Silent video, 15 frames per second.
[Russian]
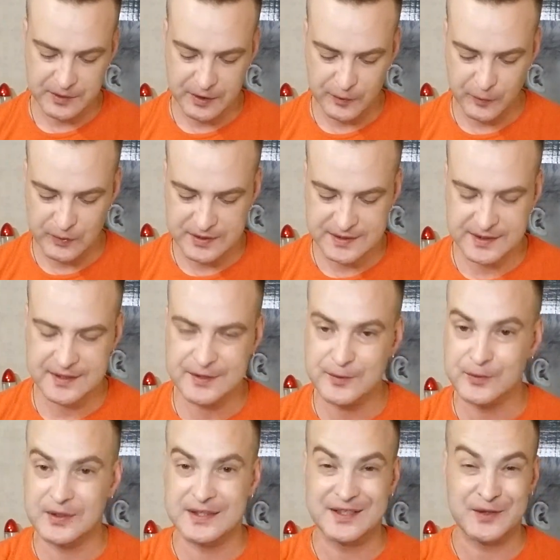какой здесь
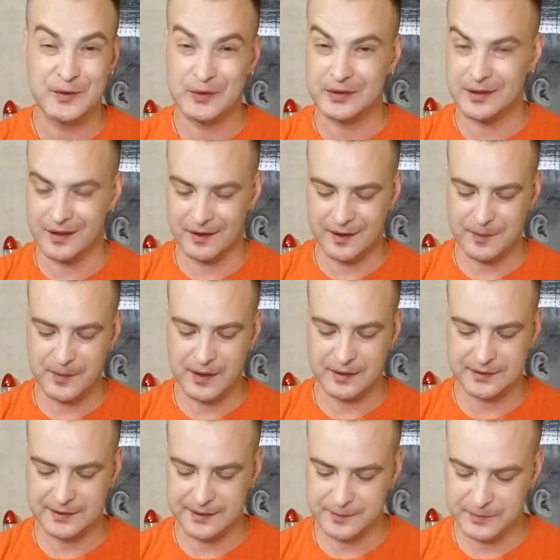у нас идет
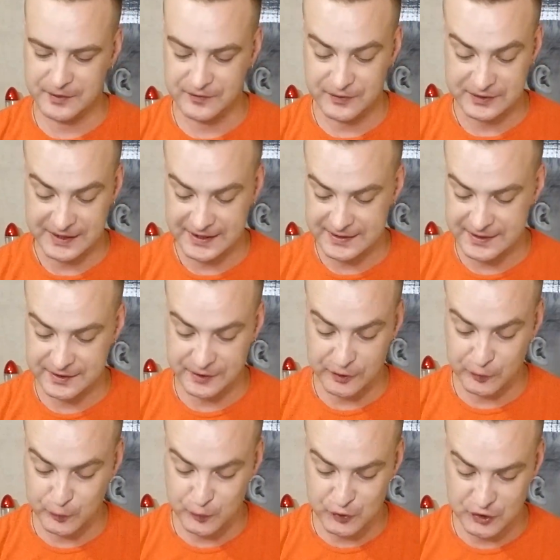аромат именно вот этих
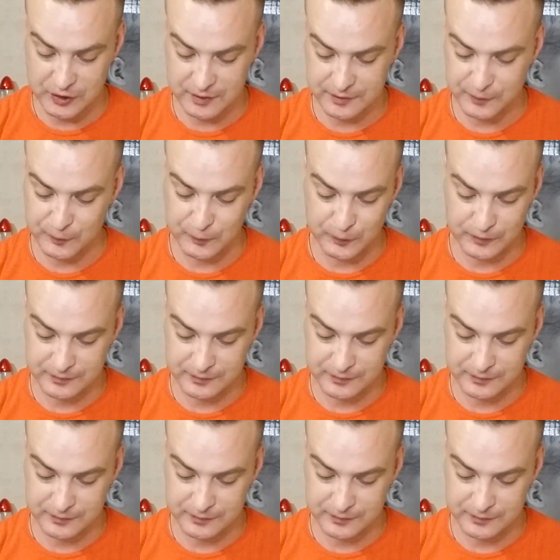татушек. Ну,